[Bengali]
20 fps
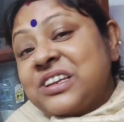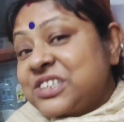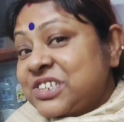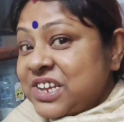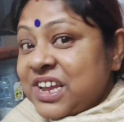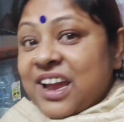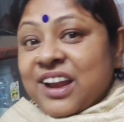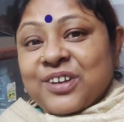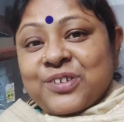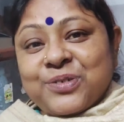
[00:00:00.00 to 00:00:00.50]

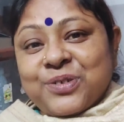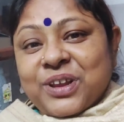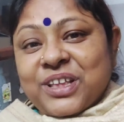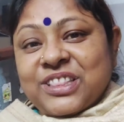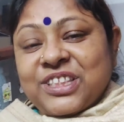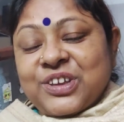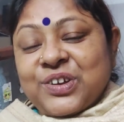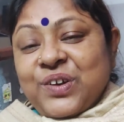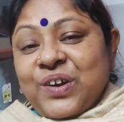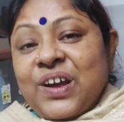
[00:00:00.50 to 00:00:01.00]
শেয়ার করে
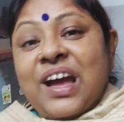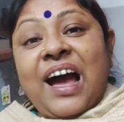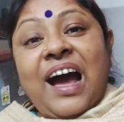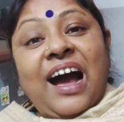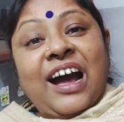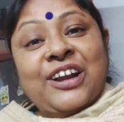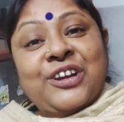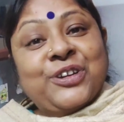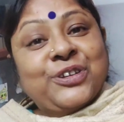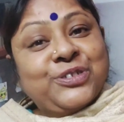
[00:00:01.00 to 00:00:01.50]
দিও
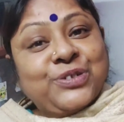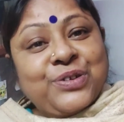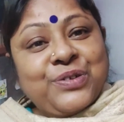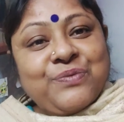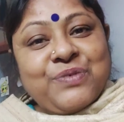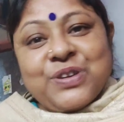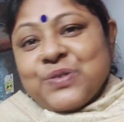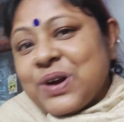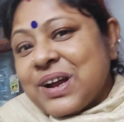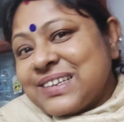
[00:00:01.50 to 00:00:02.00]
আর নতুন
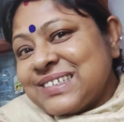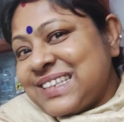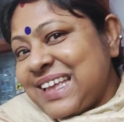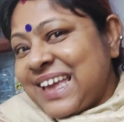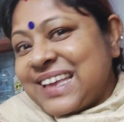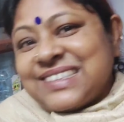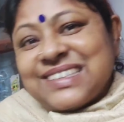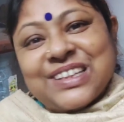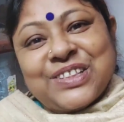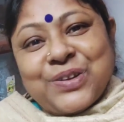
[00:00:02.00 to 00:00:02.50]
ভিউয়ার্স
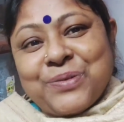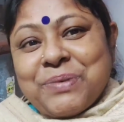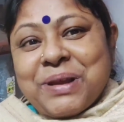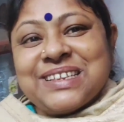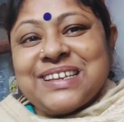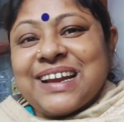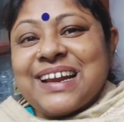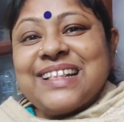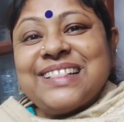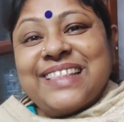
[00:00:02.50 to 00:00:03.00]
এই যে তোমরা
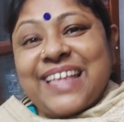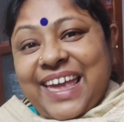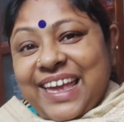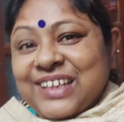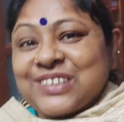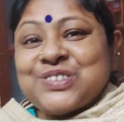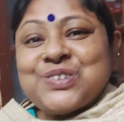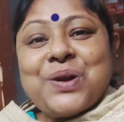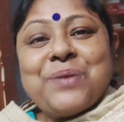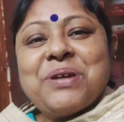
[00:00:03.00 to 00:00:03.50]
যারা
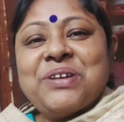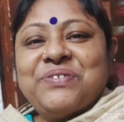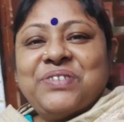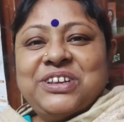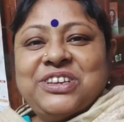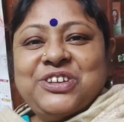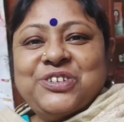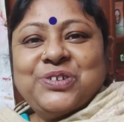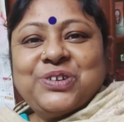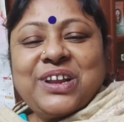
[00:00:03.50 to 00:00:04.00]
দেখছো আমার
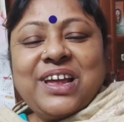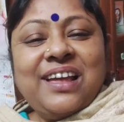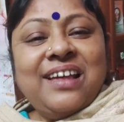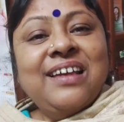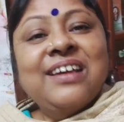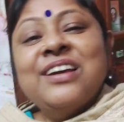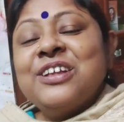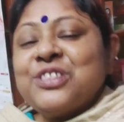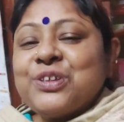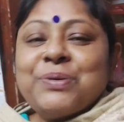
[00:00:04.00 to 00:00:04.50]
ভিডিওটা
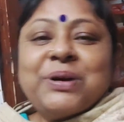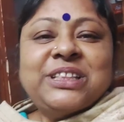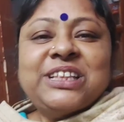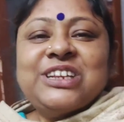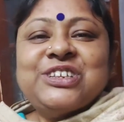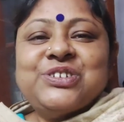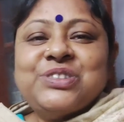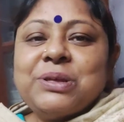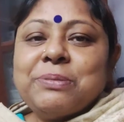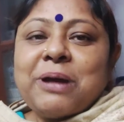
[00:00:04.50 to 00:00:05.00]
তোমাদের
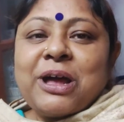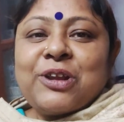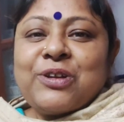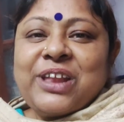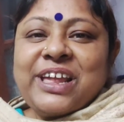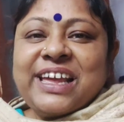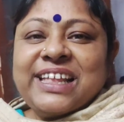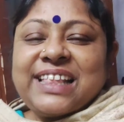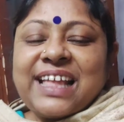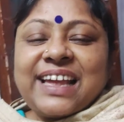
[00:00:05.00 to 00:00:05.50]
যদি ভালো
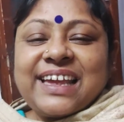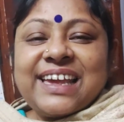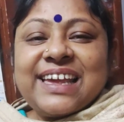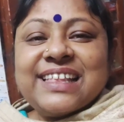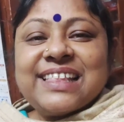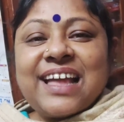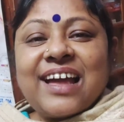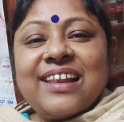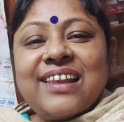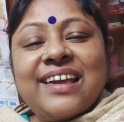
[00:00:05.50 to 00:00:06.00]
লেগে থাকে
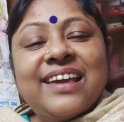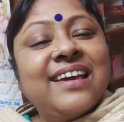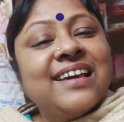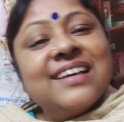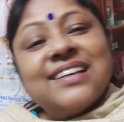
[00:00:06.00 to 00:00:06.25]
তাহলে